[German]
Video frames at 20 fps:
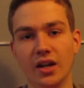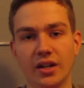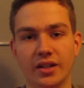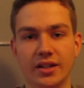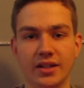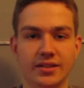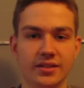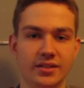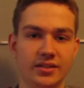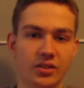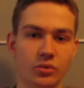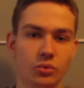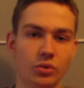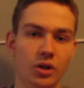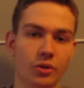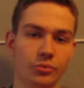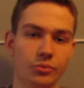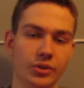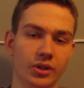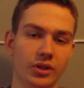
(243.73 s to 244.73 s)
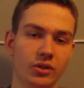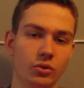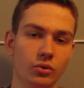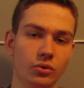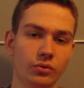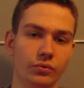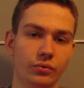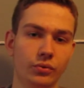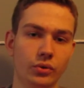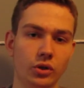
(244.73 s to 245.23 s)
Das ist die
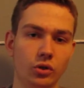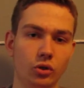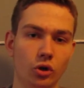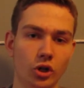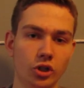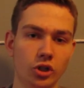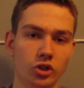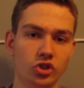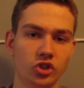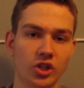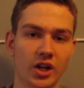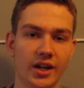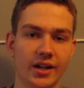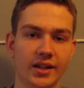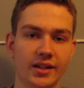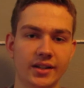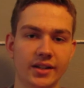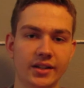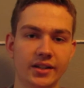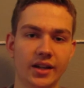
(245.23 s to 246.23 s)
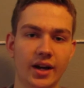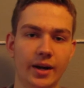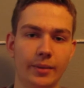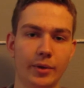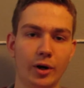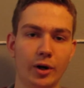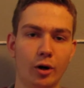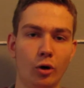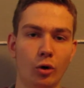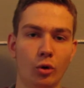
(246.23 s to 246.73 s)
Urlaubsregion für die Deutschen eigentlich,
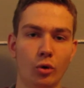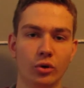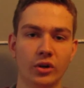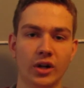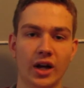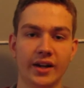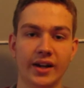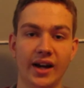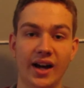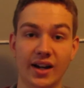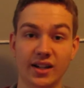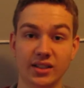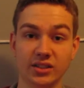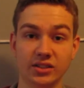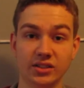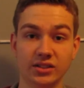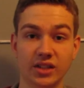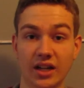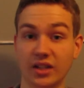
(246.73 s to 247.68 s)
aber auch Kanaren,